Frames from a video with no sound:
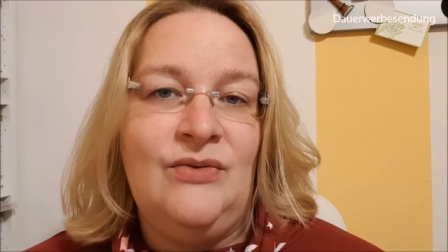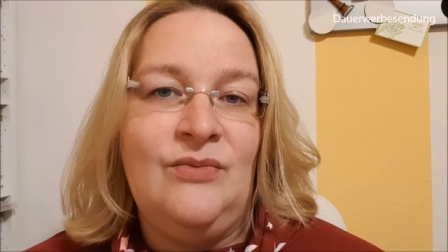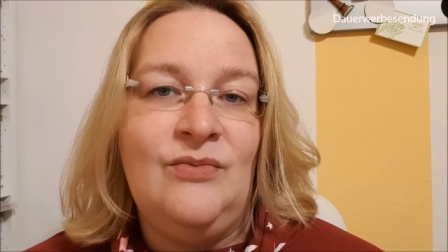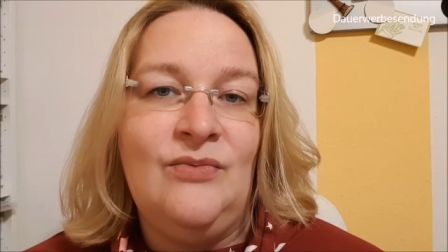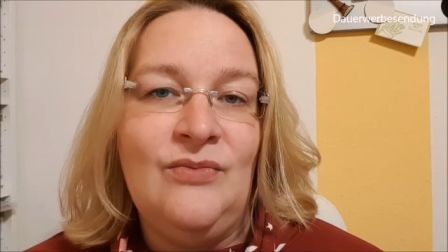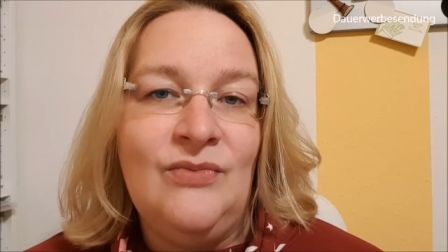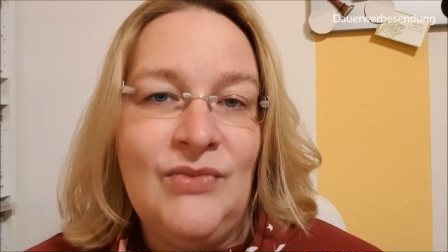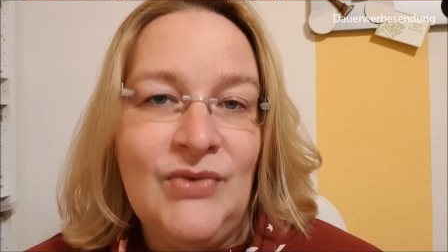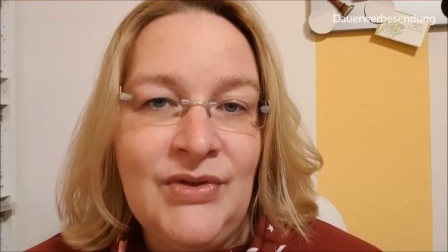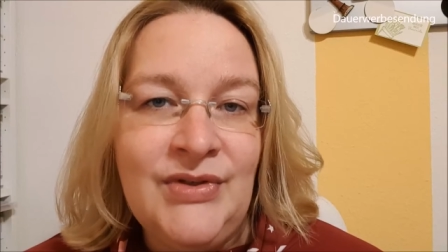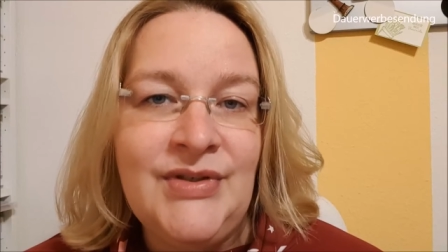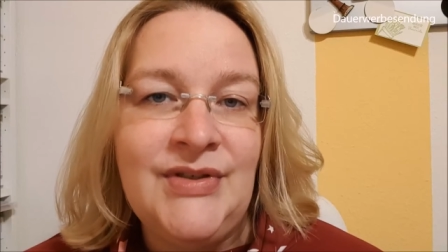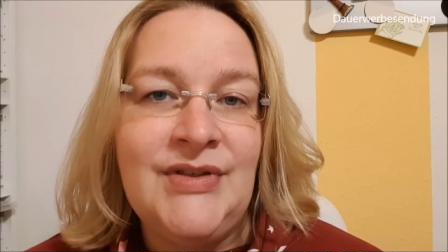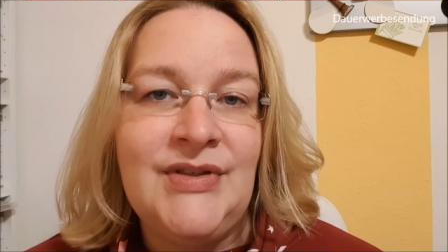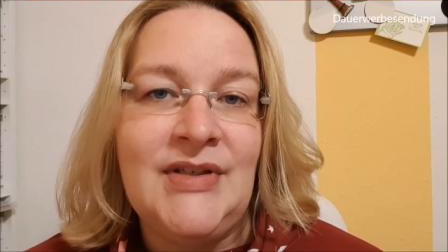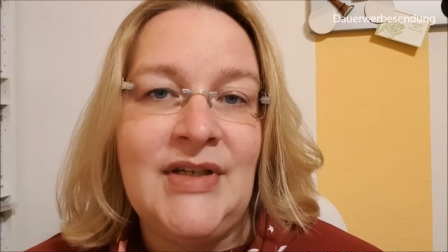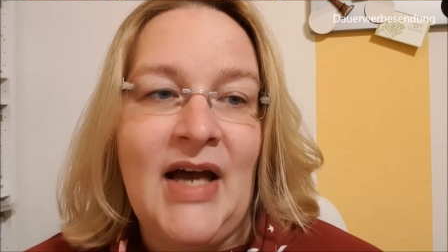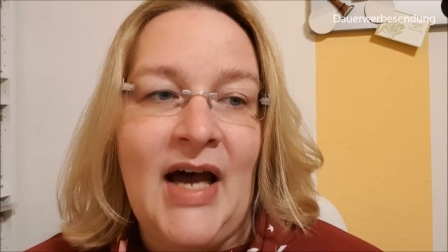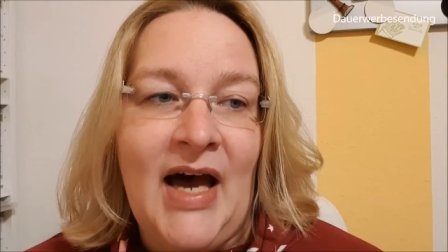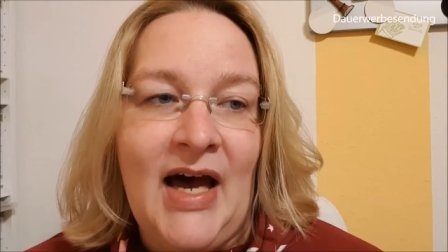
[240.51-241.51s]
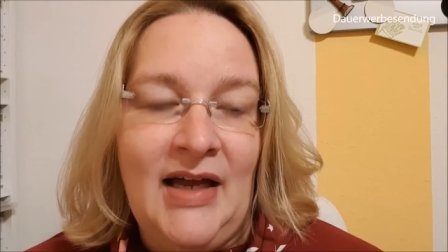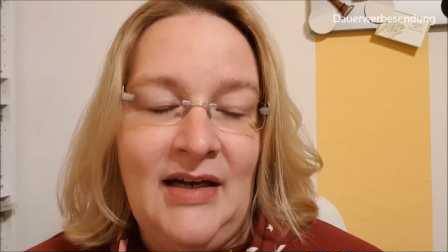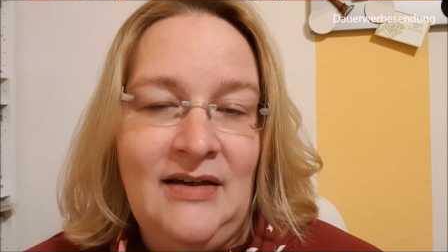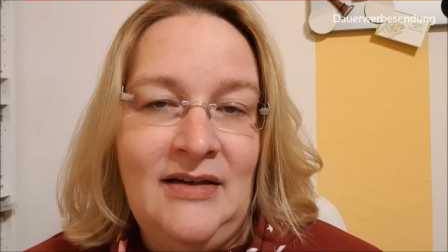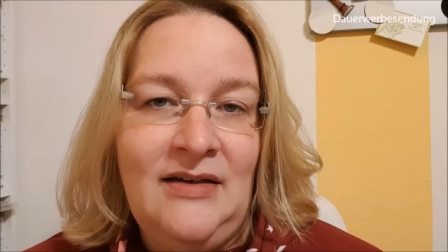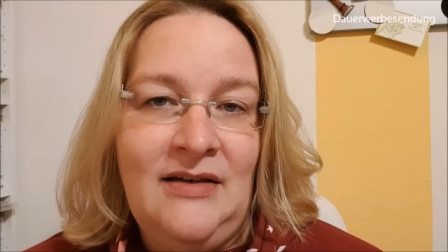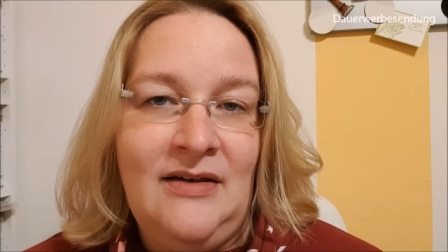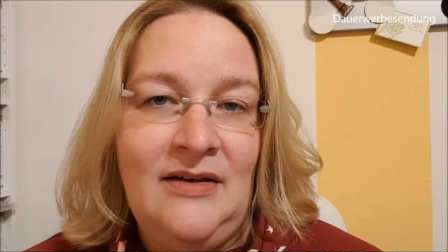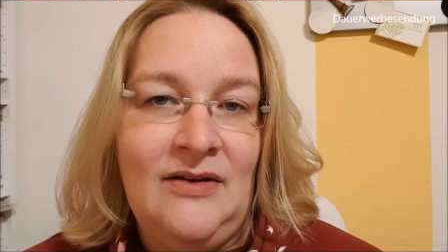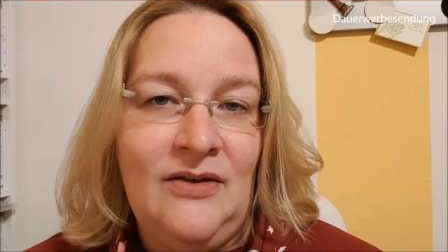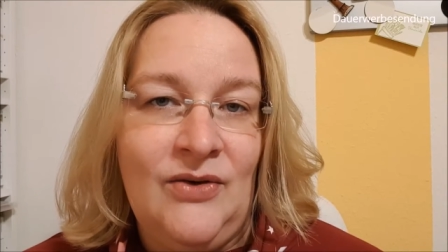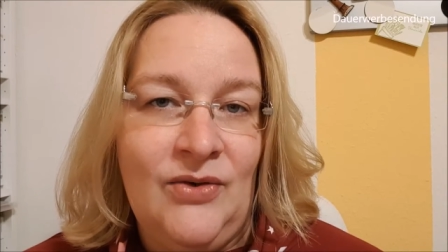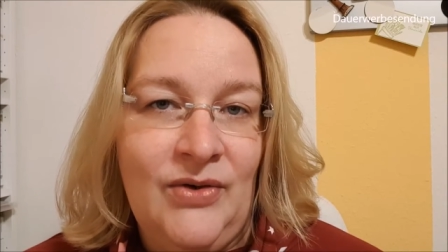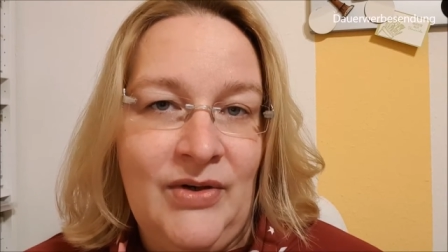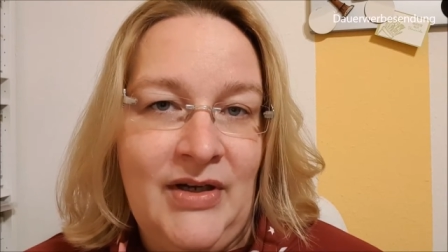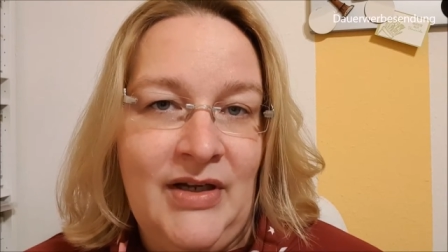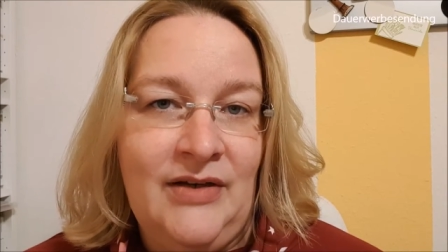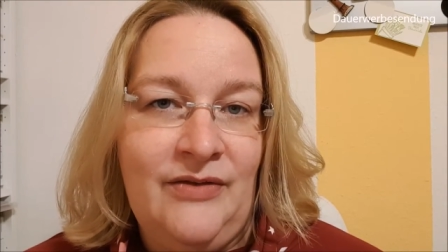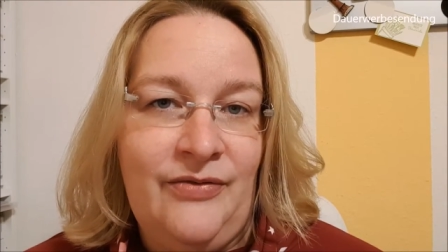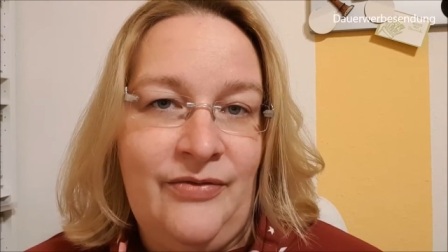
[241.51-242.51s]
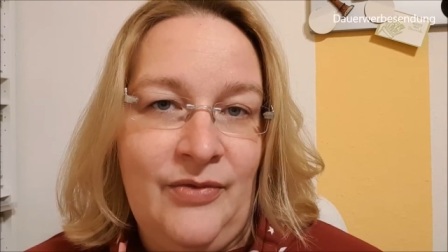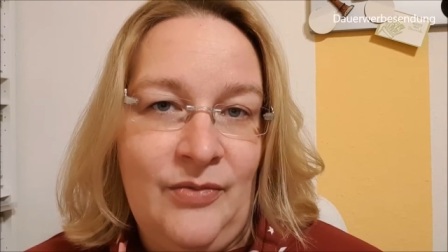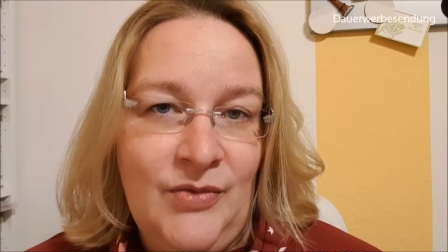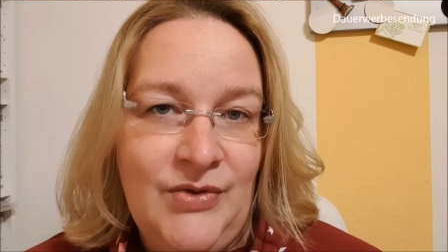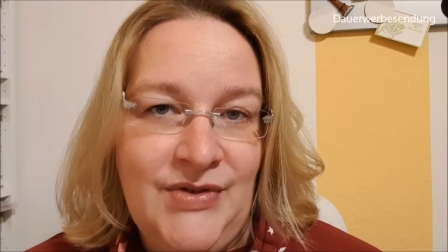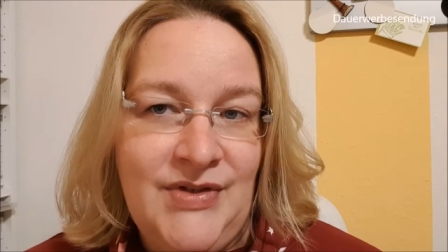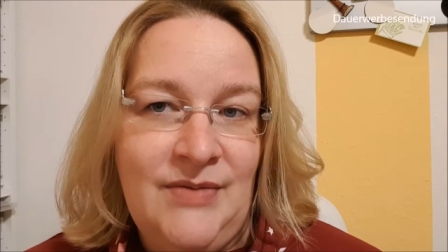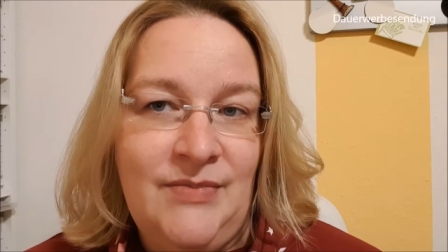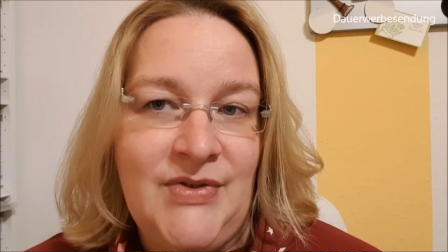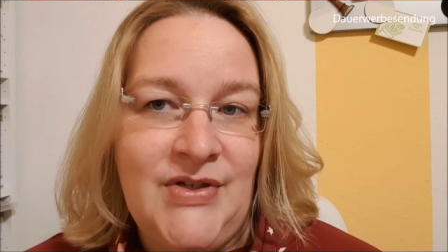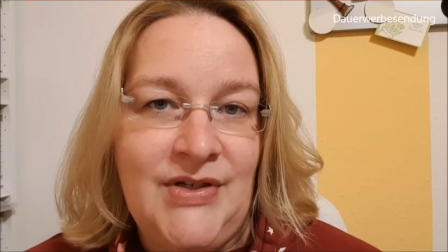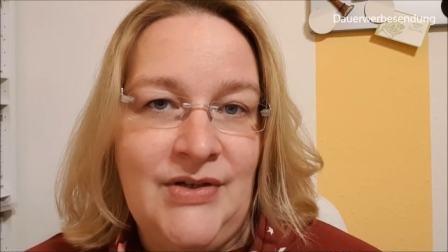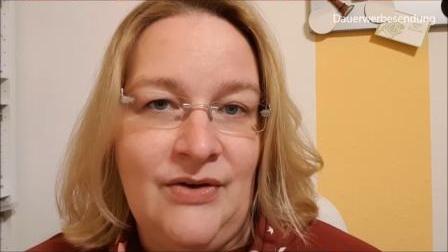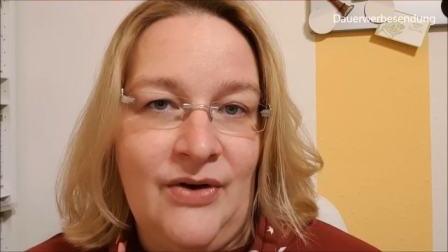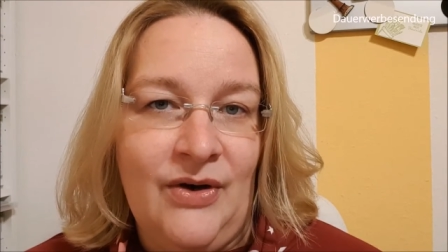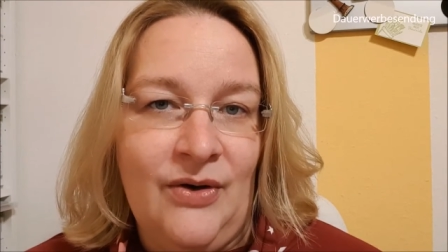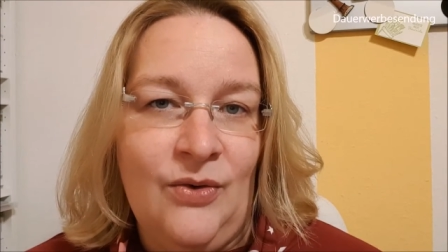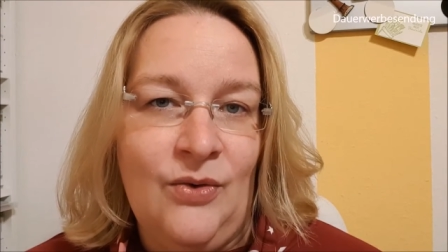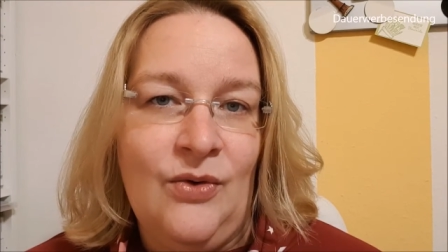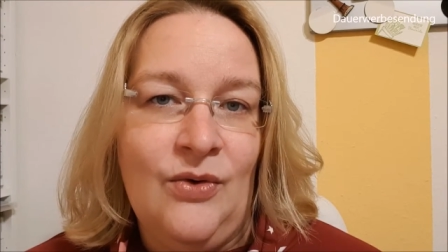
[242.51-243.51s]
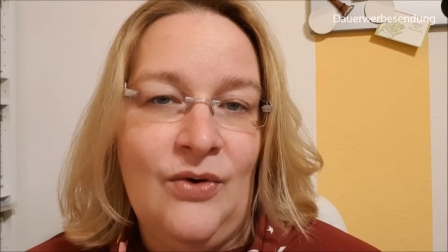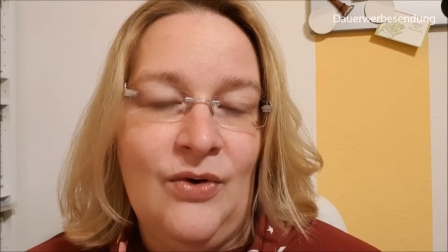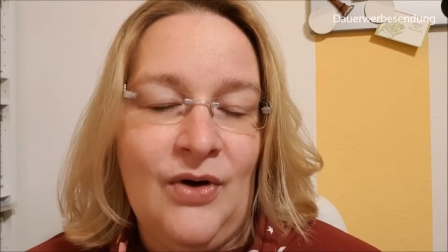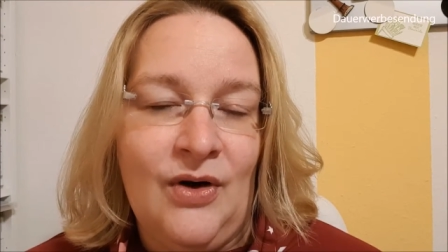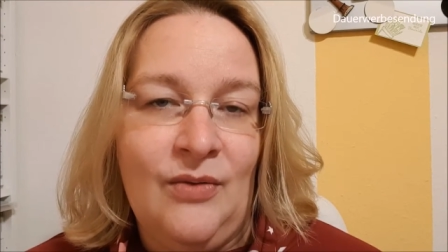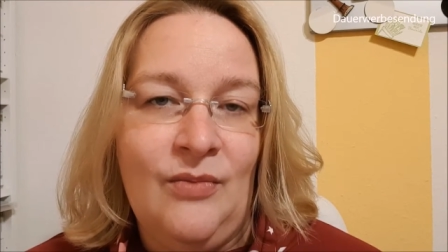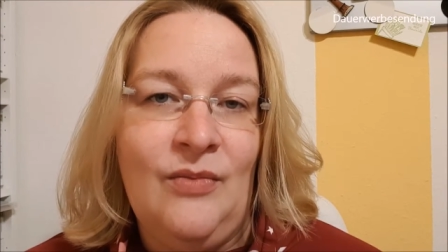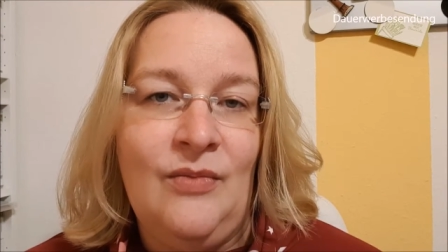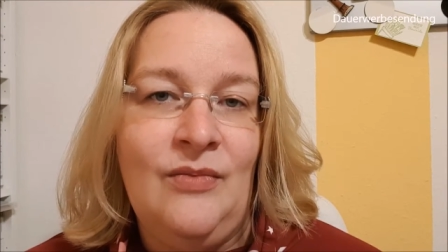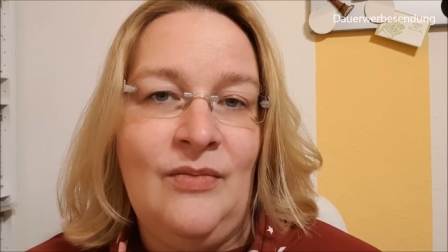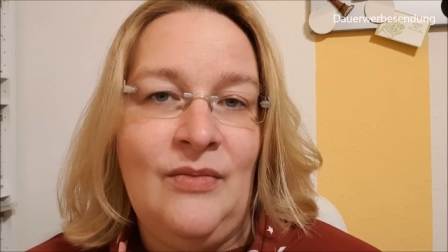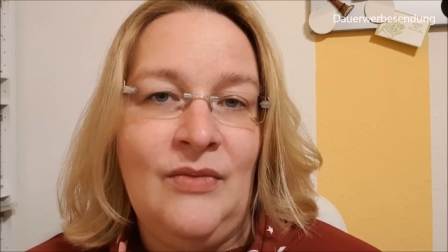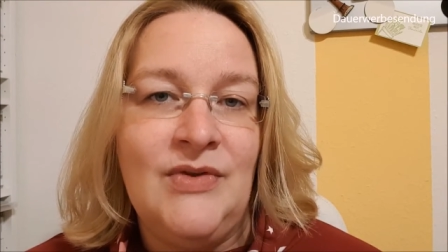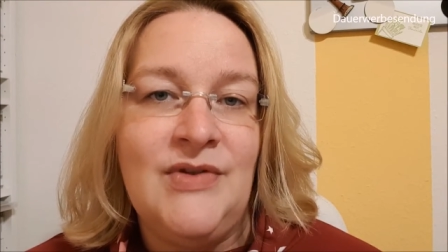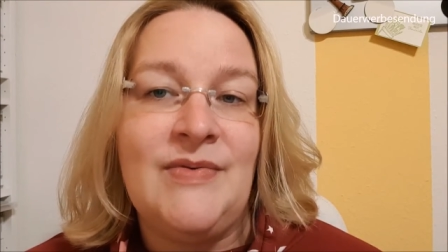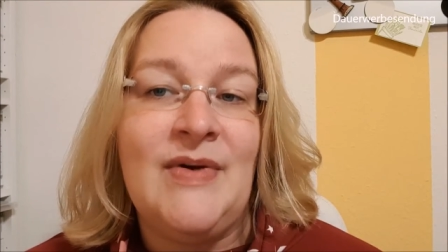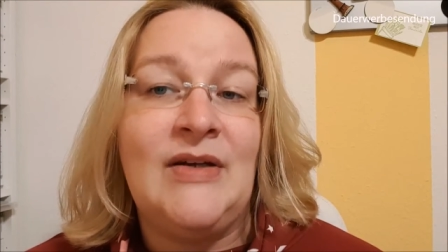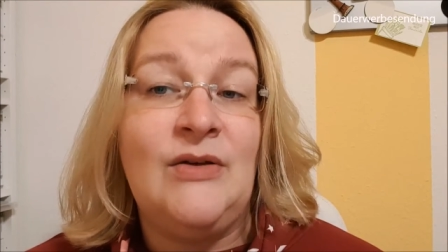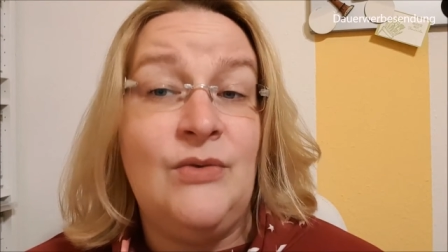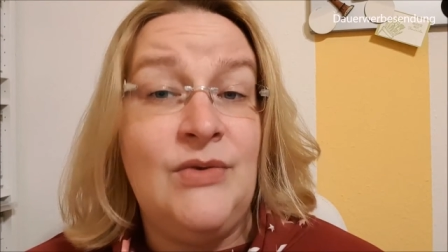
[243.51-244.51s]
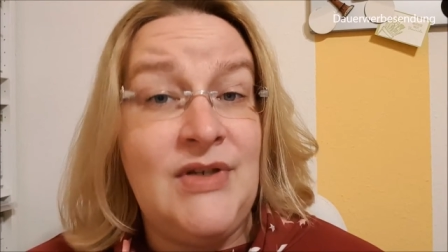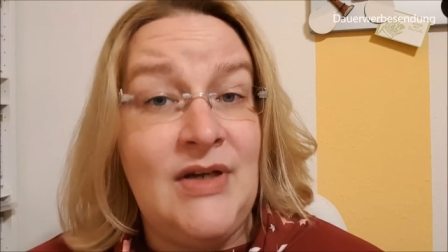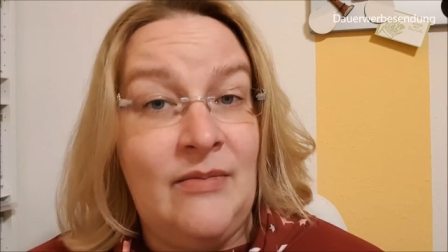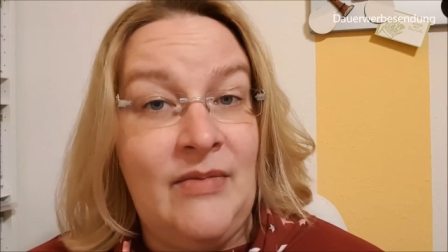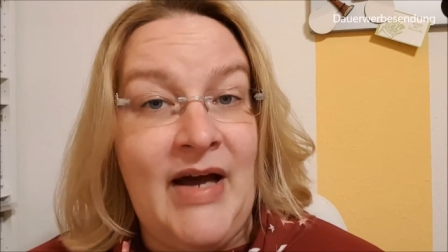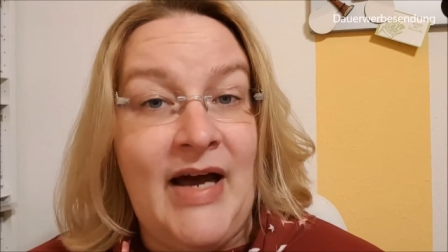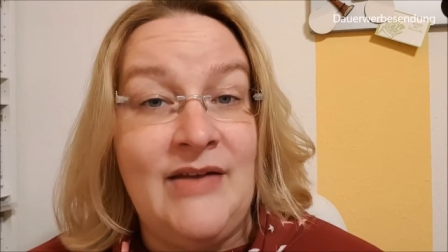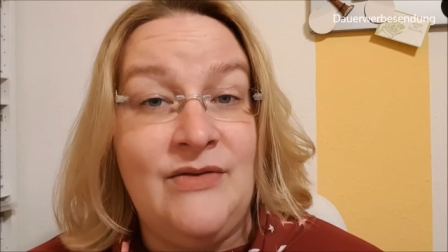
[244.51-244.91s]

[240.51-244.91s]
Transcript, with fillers: du musst an 175 Euro kommen und zwar drunter bleiben.